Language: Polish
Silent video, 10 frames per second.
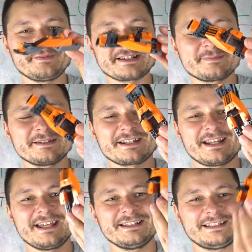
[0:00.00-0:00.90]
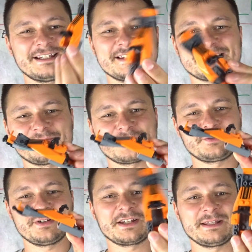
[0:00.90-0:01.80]
powiedzmy, że taki zestaw
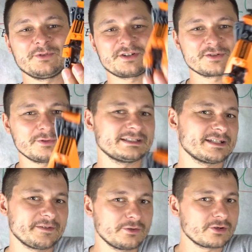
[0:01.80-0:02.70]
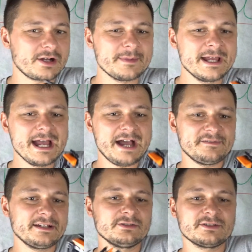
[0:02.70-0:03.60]
kosztuje 7-8 zł z figurką, a w
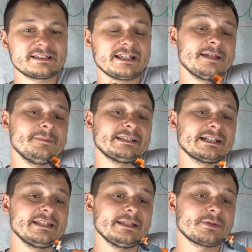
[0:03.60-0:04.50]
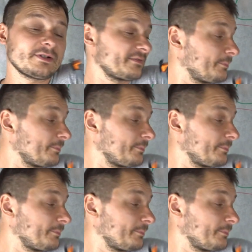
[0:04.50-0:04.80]
Lego dostajemy taki na przykład w